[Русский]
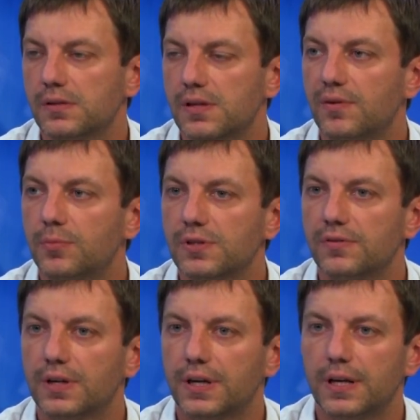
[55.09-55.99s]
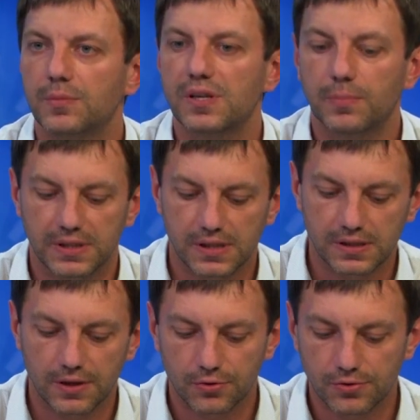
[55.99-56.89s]
Ставропольского края
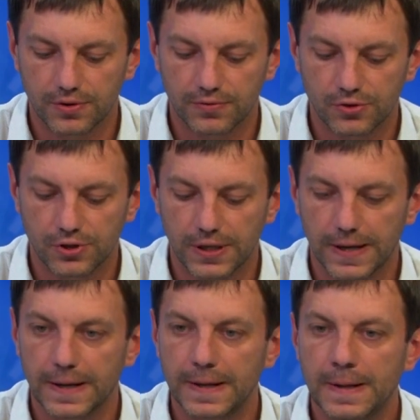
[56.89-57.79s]
«Безопасность дорожного движения».